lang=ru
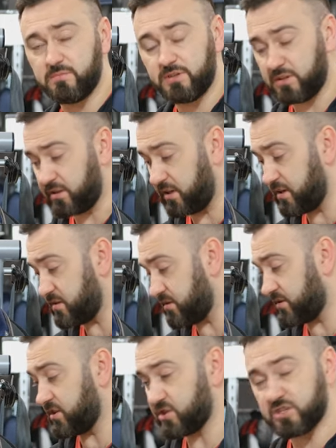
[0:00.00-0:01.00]
мне нравится,
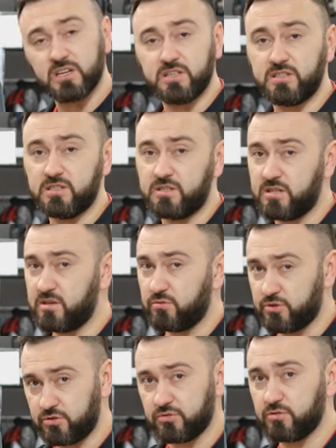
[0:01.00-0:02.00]
сажали детей,
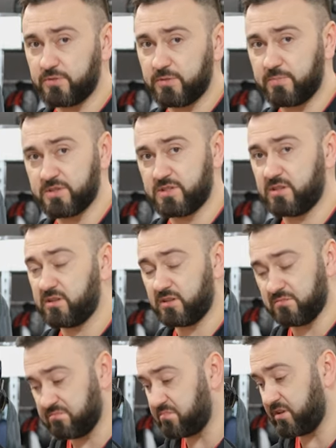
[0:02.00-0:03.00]
очень удобная
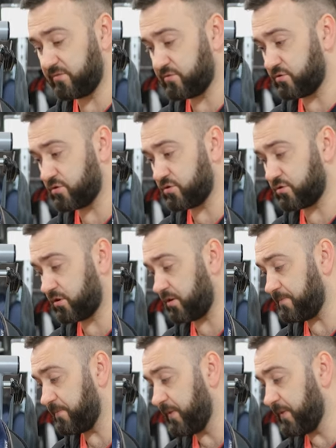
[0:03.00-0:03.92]
посадка, прям все четко.